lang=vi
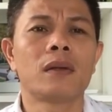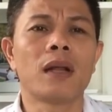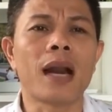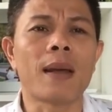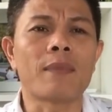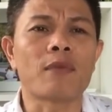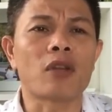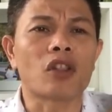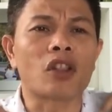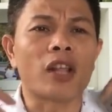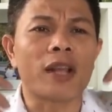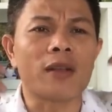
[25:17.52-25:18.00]
nó
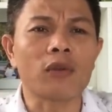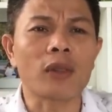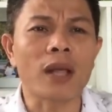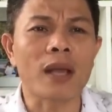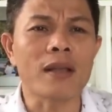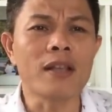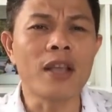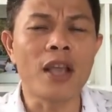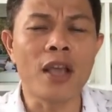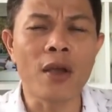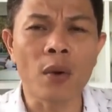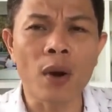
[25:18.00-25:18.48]
làm cho tiền
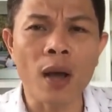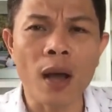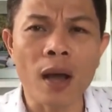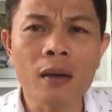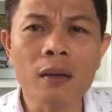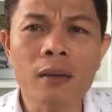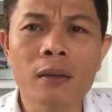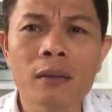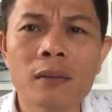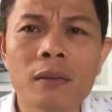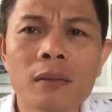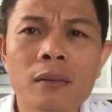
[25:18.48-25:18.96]
người ta nhiều
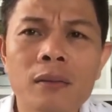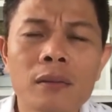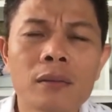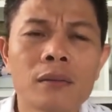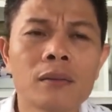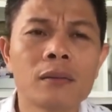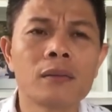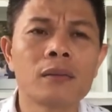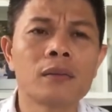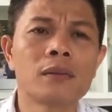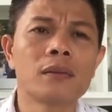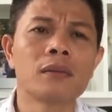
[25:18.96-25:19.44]
lên
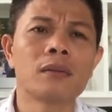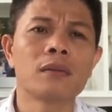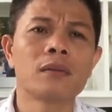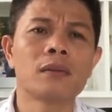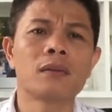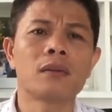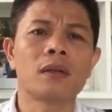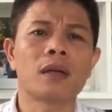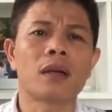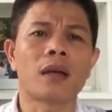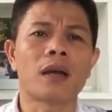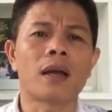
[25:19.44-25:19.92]

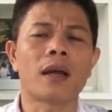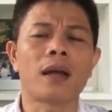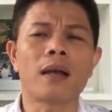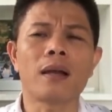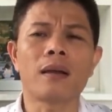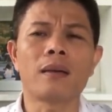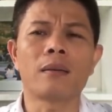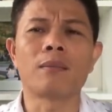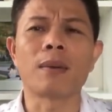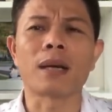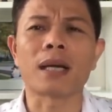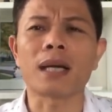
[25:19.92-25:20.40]

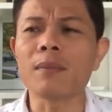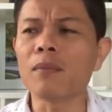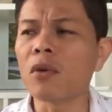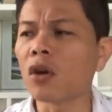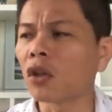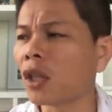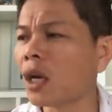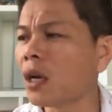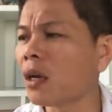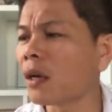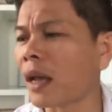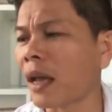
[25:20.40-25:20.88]
à, mà cái
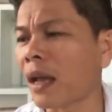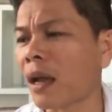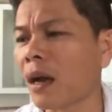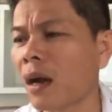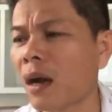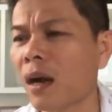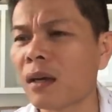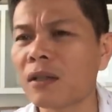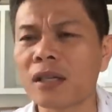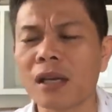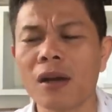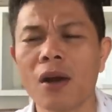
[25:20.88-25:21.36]
mô thức này
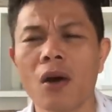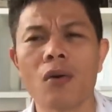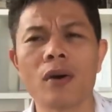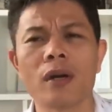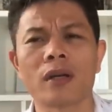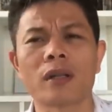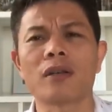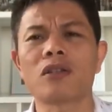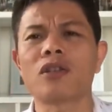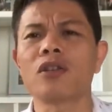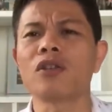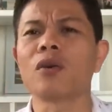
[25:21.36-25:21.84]
ở xã hội
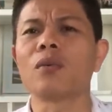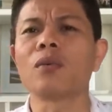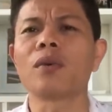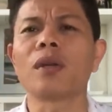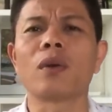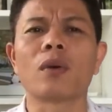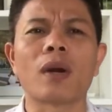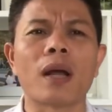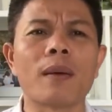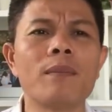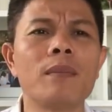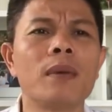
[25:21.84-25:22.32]
người ta sử dụng
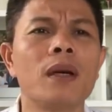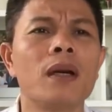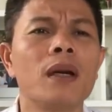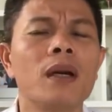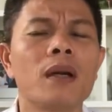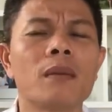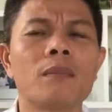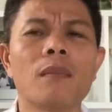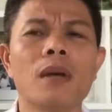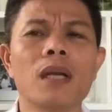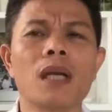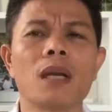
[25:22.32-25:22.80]
nhiều lắm
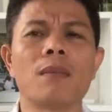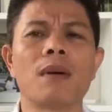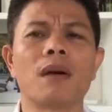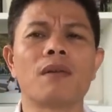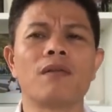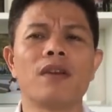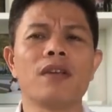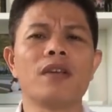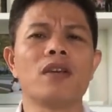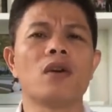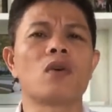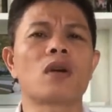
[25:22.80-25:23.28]
bây giờ
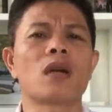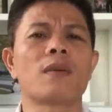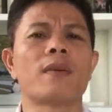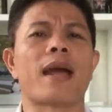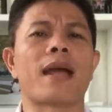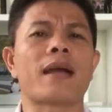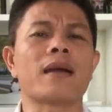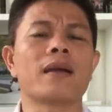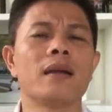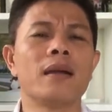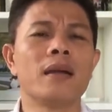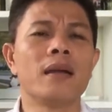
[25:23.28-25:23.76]
mình ví dụ các
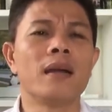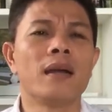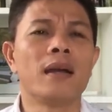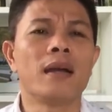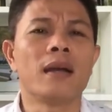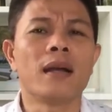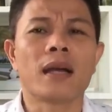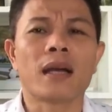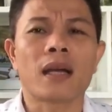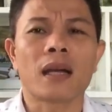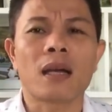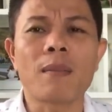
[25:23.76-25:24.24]
bạn
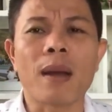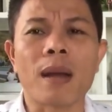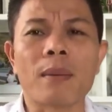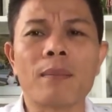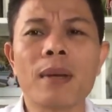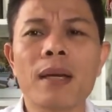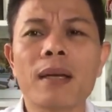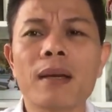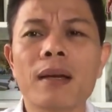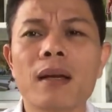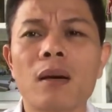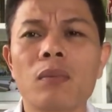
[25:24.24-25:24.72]
các
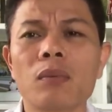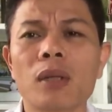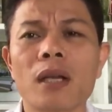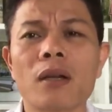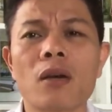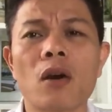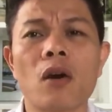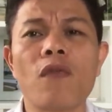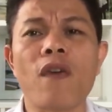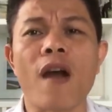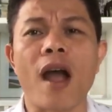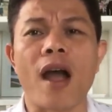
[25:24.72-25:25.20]
bạn biết cái công ty
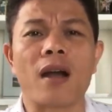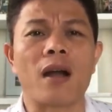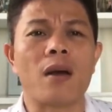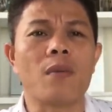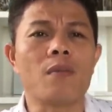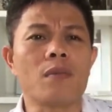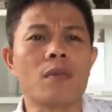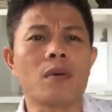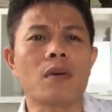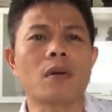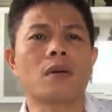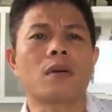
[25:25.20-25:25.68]
cổ phần
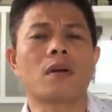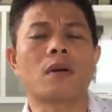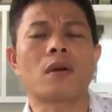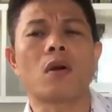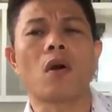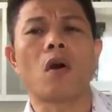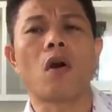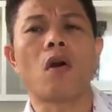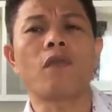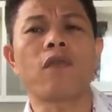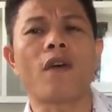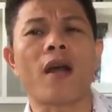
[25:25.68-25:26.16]
không
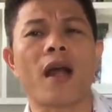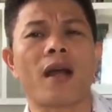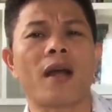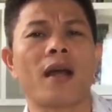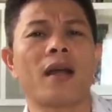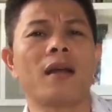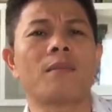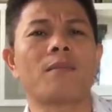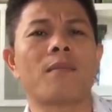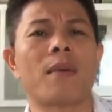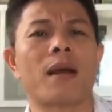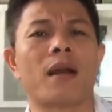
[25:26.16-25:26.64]
cổ phần
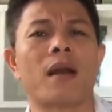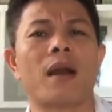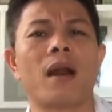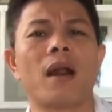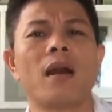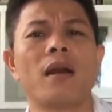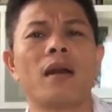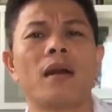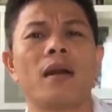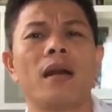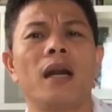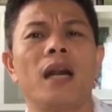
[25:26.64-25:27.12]
á, mà
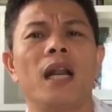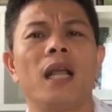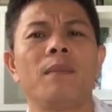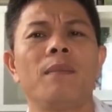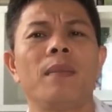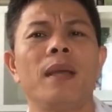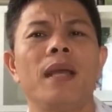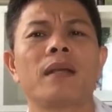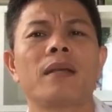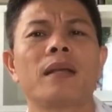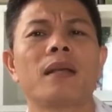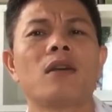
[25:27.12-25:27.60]
nó
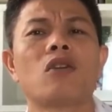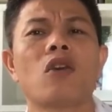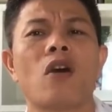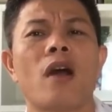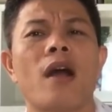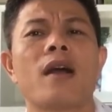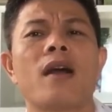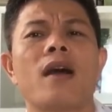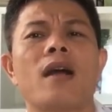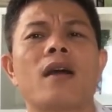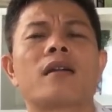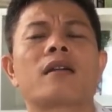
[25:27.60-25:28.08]
niêm yết chứng
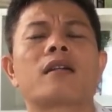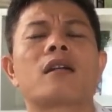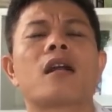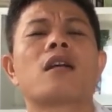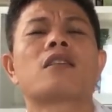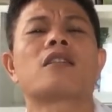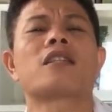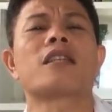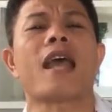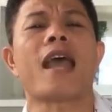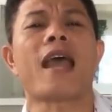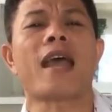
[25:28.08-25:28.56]
khoán ở
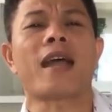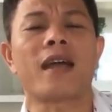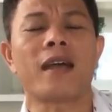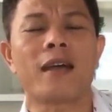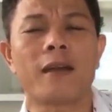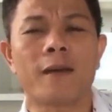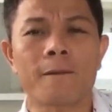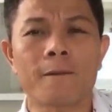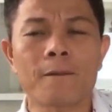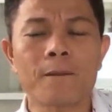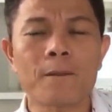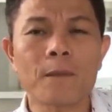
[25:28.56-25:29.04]
trên sàn
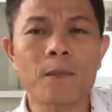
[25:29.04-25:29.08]
á